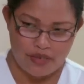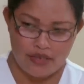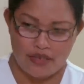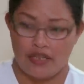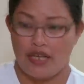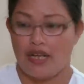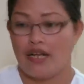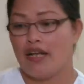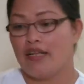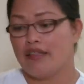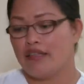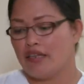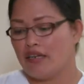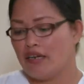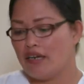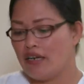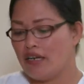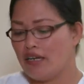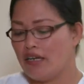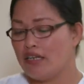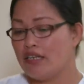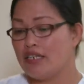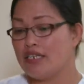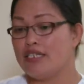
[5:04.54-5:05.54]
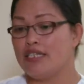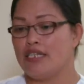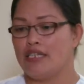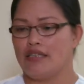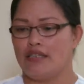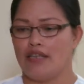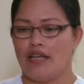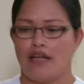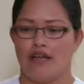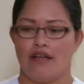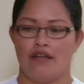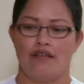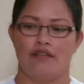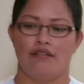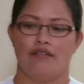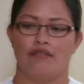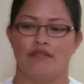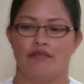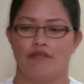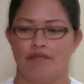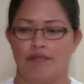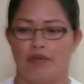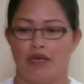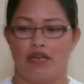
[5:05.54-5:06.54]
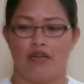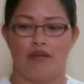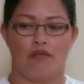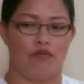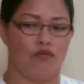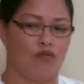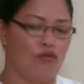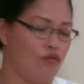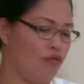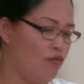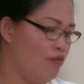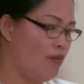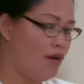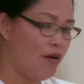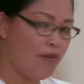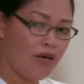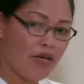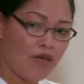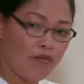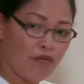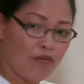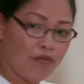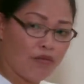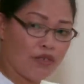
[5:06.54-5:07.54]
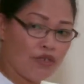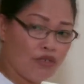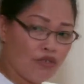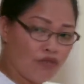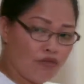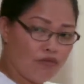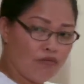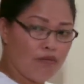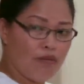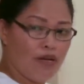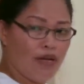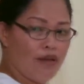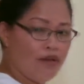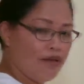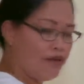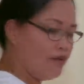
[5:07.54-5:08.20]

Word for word: Tagaan ka na ng kagresita para mo babae impression ba,